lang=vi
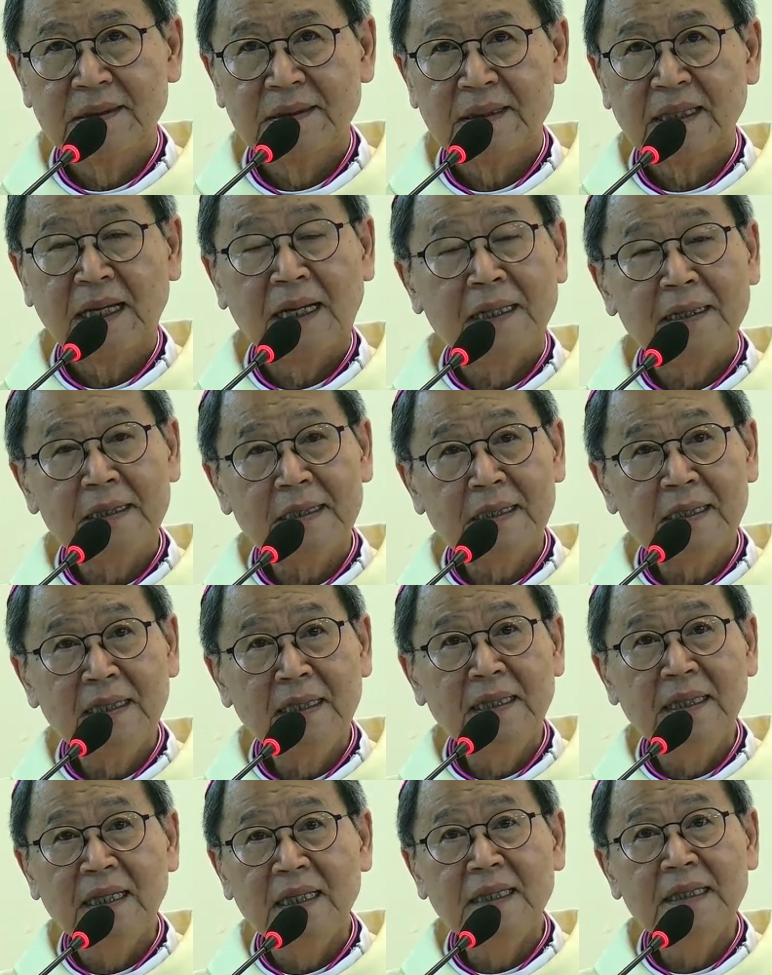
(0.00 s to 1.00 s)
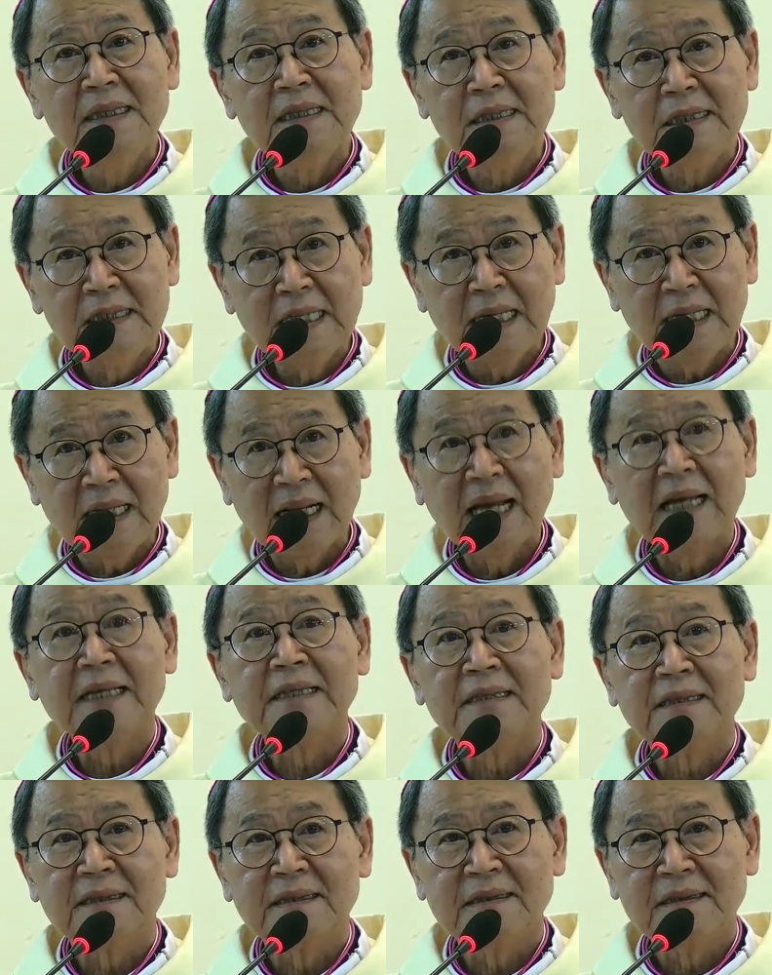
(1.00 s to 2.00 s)
Ta hãy xin ơn chết lành
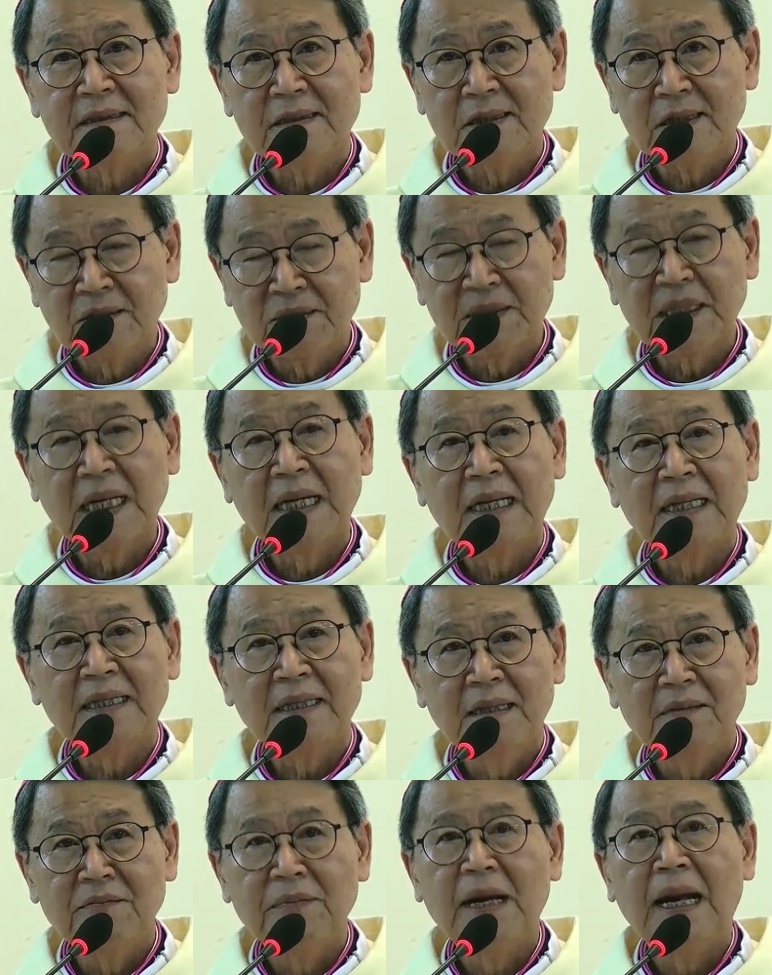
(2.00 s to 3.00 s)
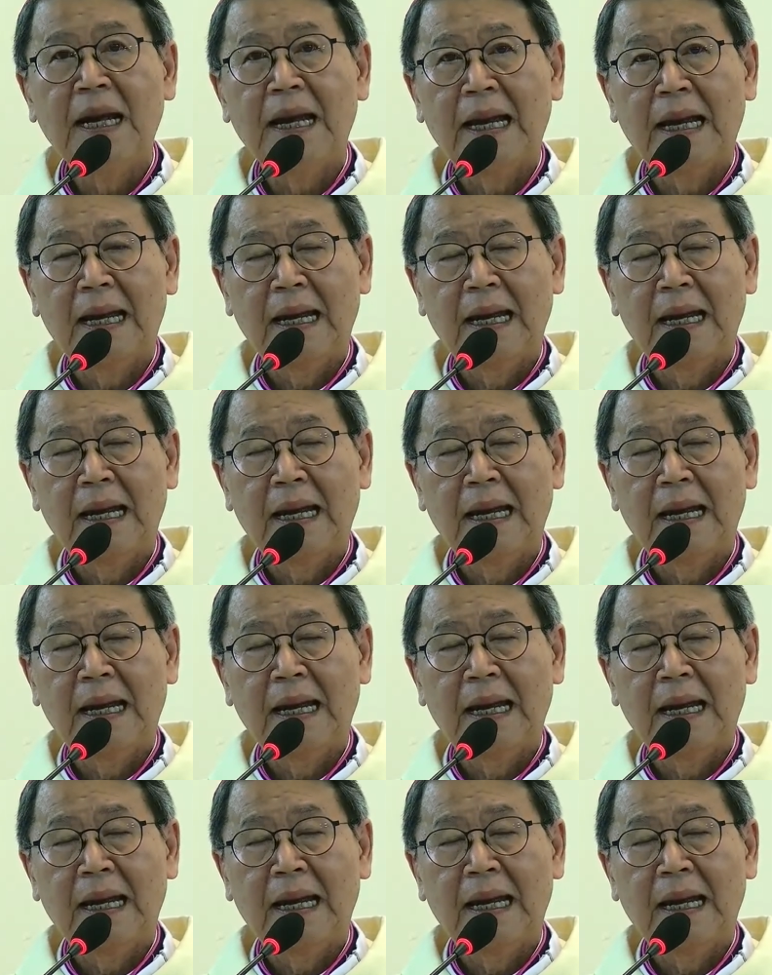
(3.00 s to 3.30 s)
trong tay Đức Mẹ